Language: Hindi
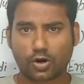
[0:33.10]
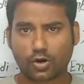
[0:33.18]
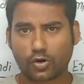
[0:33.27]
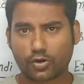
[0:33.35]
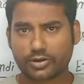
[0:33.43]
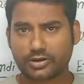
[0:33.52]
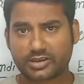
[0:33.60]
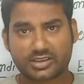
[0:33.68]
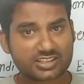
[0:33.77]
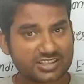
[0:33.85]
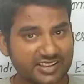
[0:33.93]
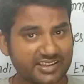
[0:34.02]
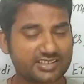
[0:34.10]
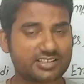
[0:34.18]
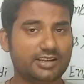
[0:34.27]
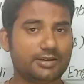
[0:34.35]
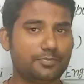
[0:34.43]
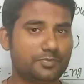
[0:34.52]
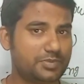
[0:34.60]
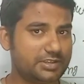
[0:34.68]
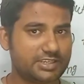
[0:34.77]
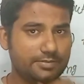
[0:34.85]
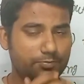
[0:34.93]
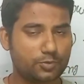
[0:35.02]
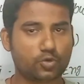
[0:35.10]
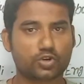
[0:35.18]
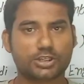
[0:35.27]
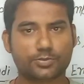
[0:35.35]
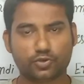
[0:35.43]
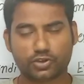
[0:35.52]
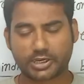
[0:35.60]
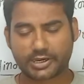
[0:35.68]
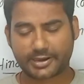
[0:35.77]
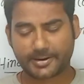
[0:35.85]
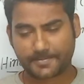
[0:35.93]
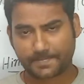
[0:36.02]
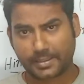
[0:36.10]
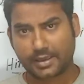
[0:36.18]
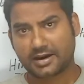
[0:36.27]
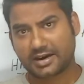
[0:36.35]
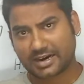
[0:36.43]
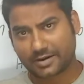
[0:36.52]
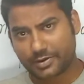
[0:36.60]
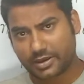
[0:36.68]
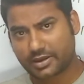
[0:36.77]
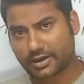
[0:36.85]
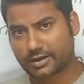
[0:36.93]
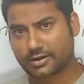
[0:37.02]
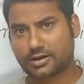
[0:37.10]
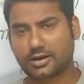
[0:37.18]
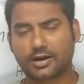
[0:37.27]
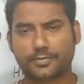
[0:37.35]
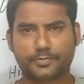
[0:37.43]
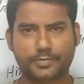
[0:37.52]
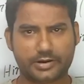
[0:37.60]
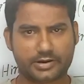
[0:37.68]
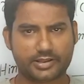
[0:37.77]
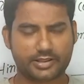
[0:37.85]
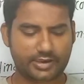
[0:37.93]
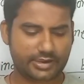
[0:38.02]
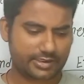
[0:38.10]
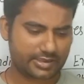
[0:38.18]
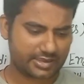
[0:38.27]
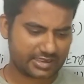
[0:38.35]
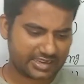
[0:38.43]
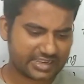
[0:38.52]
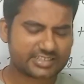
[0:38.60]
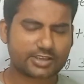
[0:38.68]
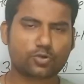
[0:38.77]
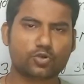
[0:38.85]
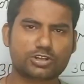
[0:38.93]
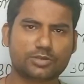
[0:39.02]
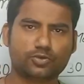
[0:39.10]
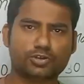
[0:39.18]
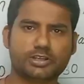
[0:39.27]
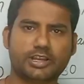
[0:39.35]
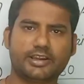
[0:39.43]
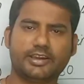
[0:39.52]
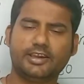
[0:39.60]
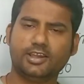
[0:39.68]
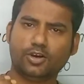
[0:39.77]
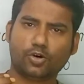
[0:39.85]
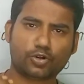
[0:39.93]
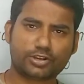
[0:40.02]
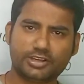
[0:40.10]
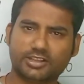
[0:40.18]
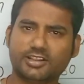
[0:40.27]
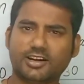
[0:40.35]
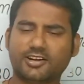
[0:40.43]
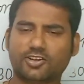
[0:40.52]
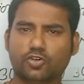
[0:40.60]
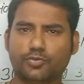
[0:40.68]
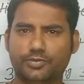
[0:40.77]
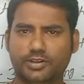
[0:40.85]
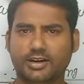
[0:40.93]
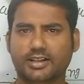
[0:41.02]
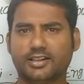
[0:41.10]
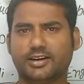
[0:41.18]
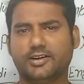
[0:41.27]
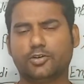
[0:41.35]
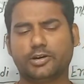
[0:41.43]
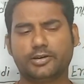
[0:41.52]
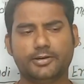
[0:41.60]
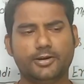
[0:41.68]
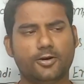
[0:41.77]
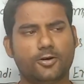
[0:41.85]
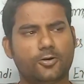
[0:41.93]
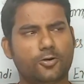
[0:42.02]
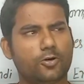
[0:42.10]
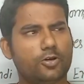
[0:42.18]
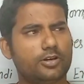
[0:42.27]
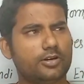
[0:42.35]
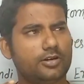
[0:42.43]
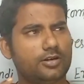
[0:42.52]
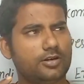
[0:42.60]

और किस तरह से पीछे क्वेश्चन पूछे गए हैं अभी क्या क्या पैटर्न है कैसे क्वेश्चन पूछे जाएंगे और कितना कट ऑफ निकालना है और